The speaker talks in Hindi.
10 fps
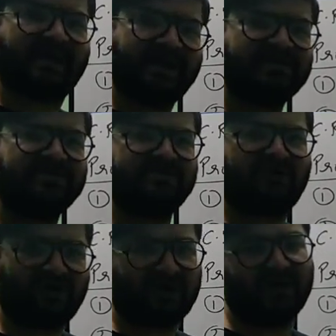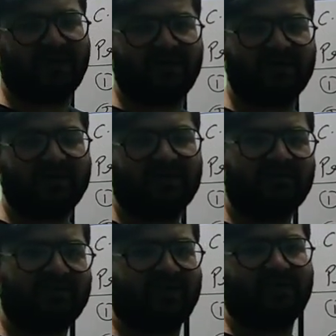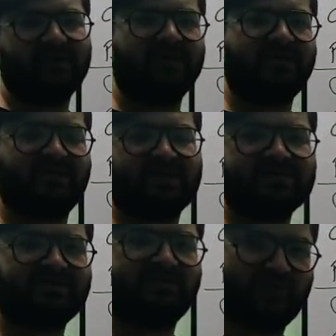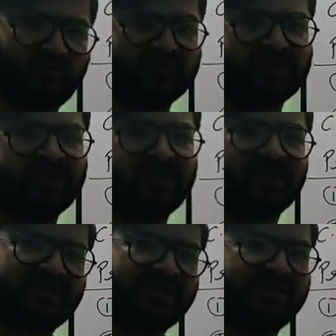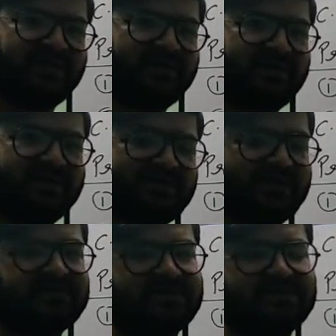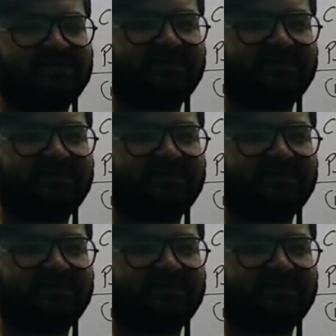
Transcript: has occurred तो केमिकल रिएक्शन होती है या नहीं ये चीज